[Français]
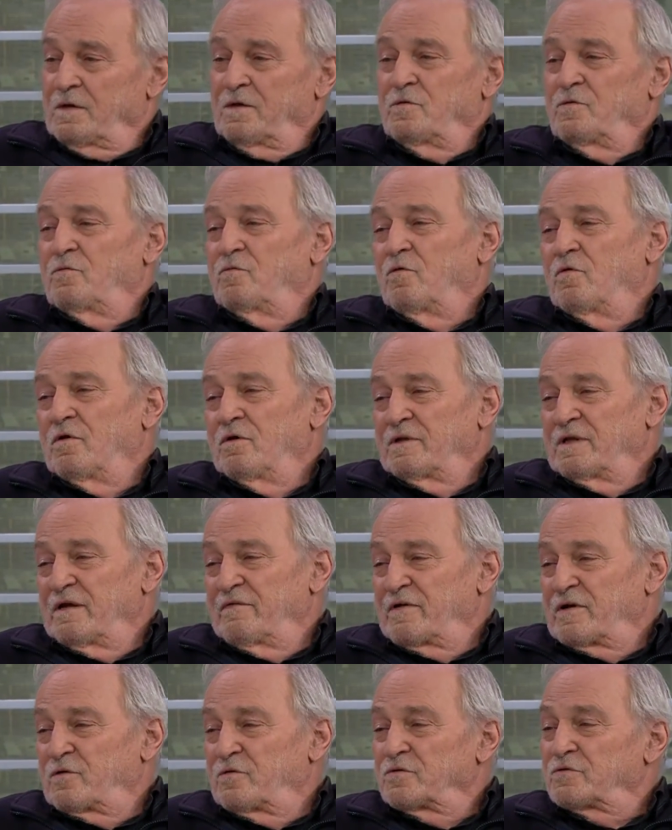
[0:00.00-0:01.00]
où on
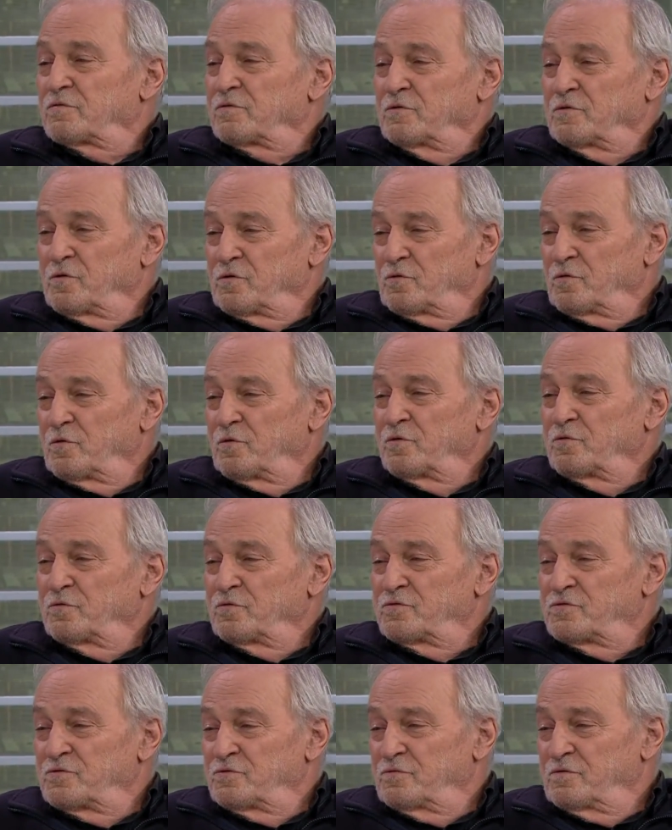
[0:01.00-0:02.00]
avait construit une autoroute
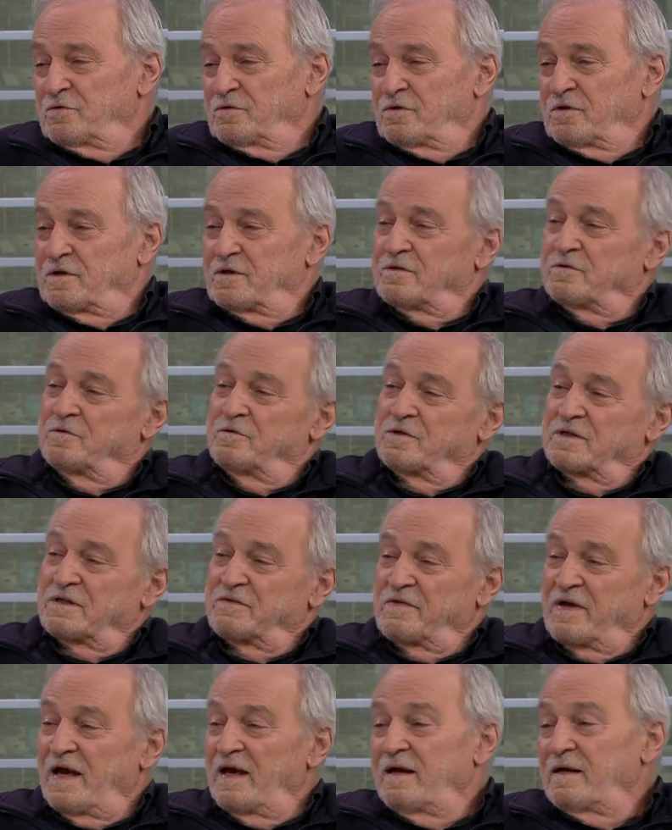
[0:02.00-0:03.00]
au-dessus d'une
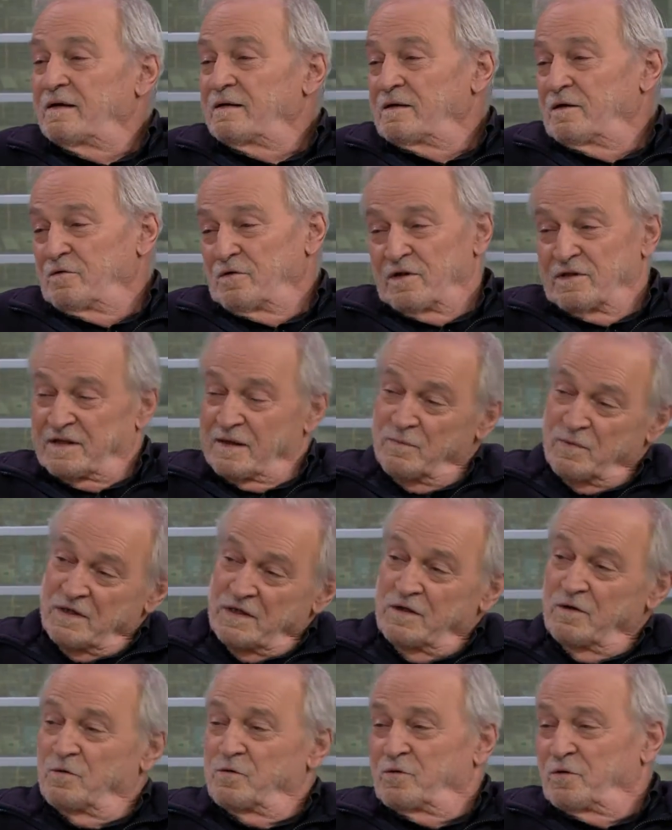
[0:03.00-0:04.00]
rivière et on a
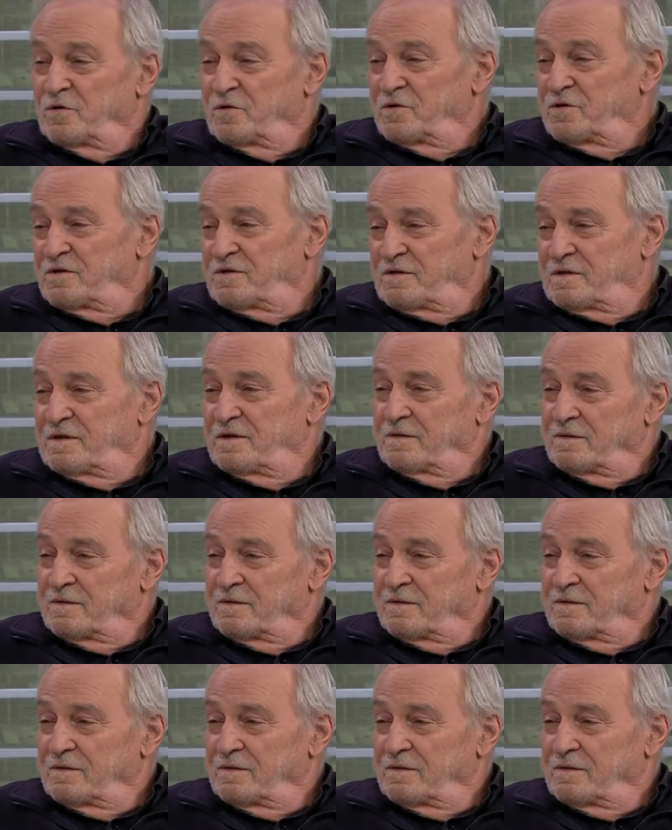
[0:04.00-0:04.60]
démoli l'autoroute et